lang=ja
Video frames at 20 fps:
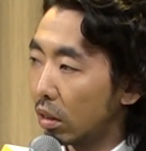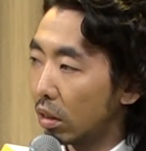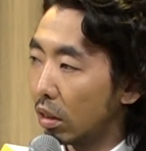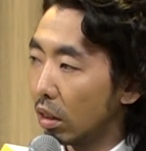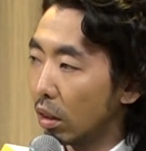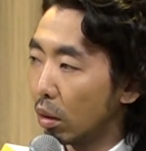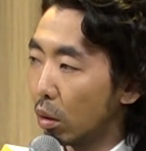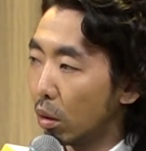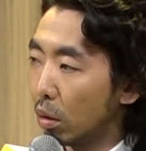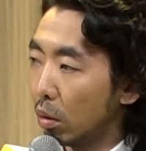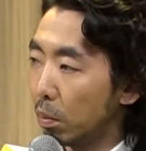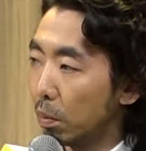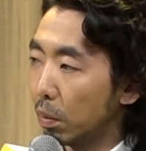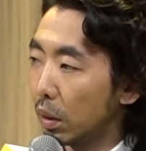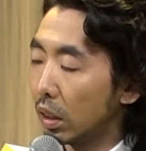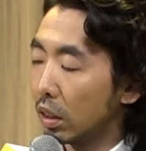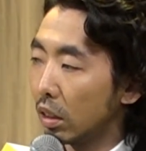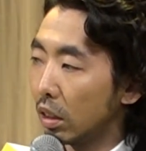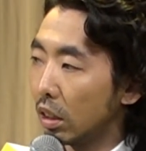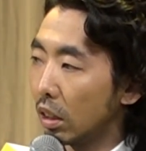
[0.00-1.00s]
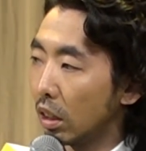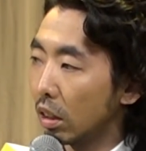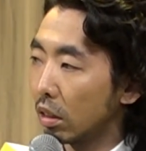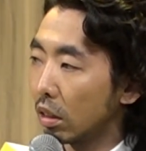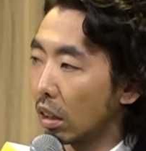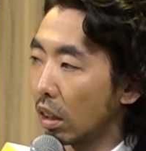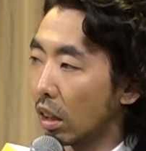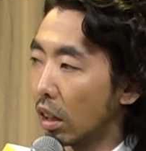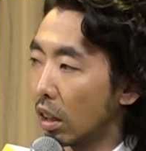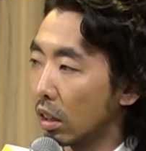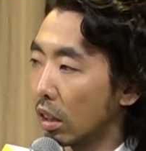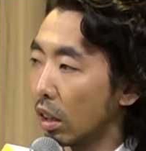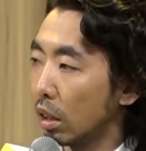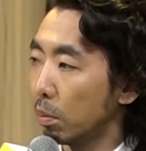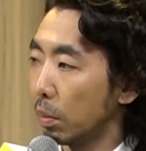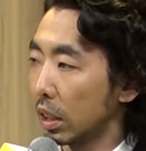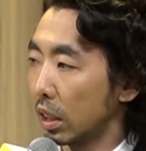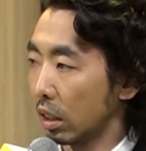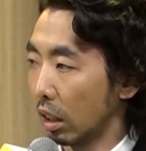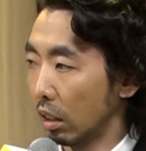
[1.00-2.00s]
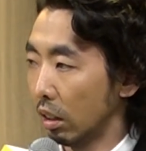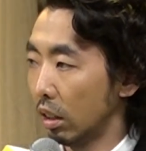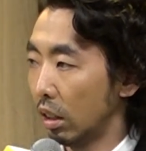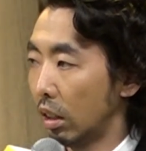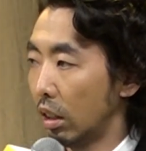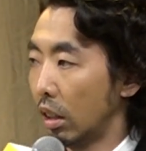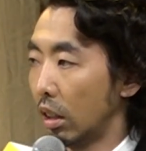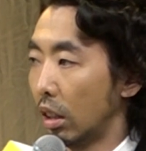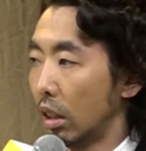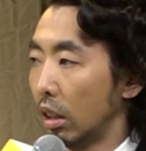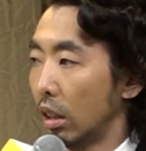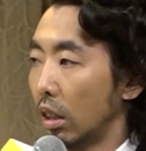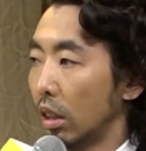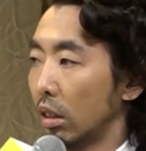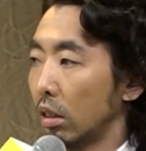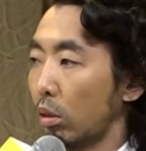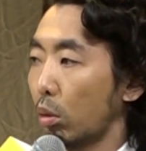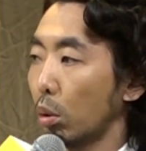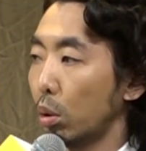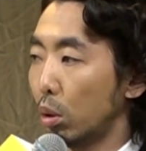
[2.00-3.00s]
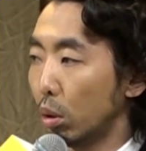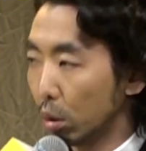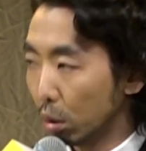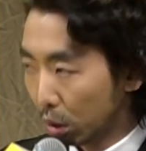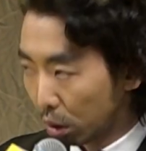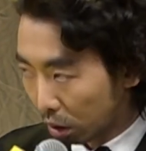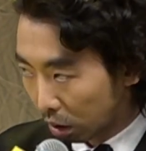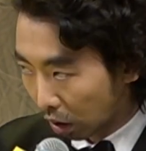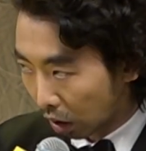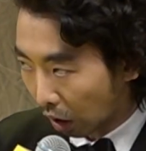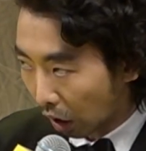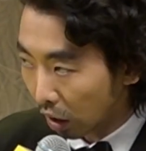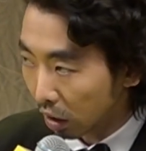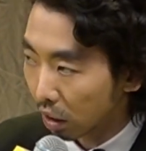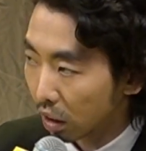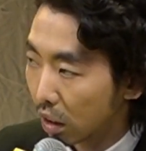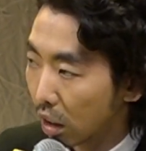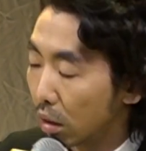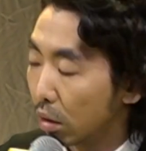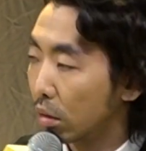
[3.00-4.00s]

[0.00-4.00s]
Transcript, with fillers: て本番になったらああなりましたという感じで